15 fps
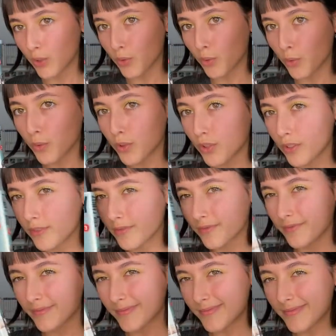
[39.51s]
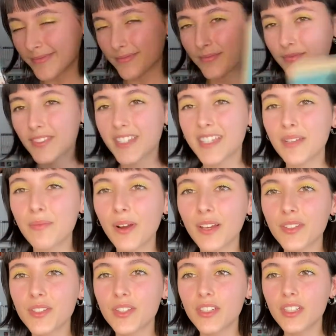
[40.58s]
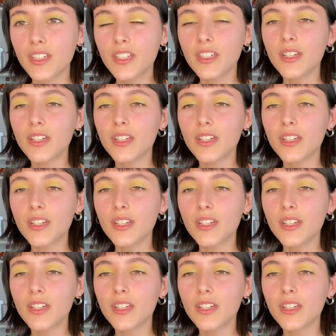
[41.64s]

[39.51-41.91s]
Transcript: Donc c'est parti,